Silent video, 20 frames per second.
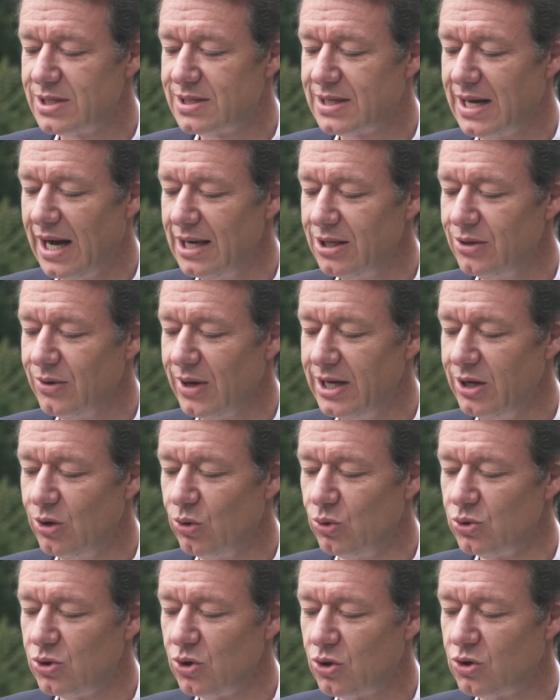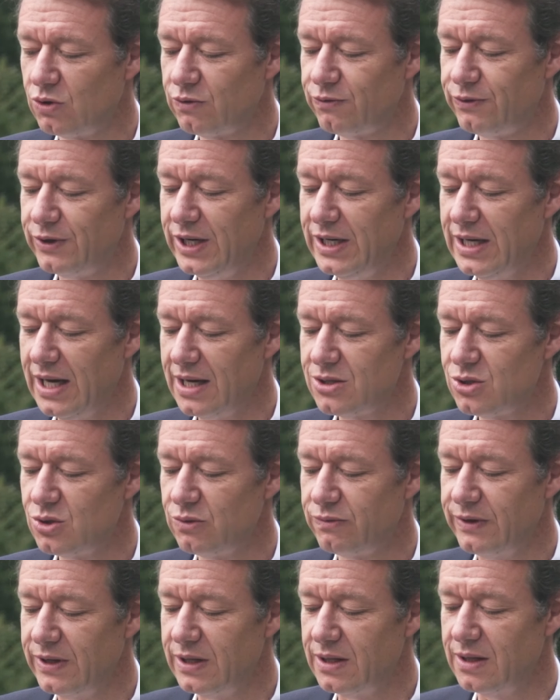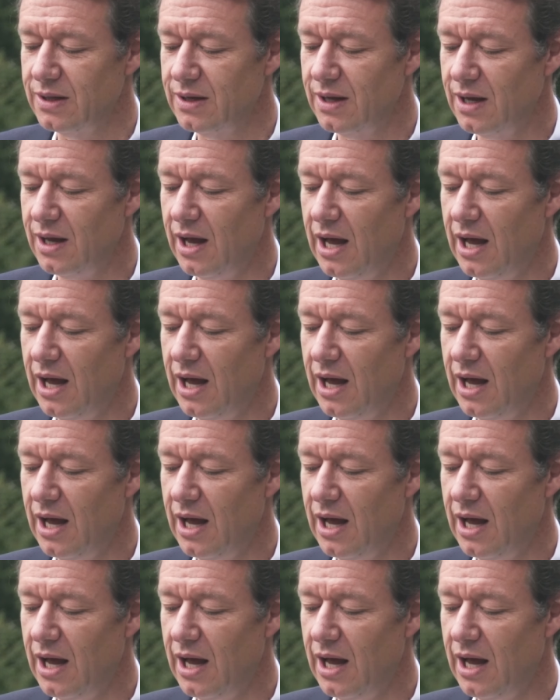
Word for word: es galt noch eine Unterkunft für die Nacht zu finden.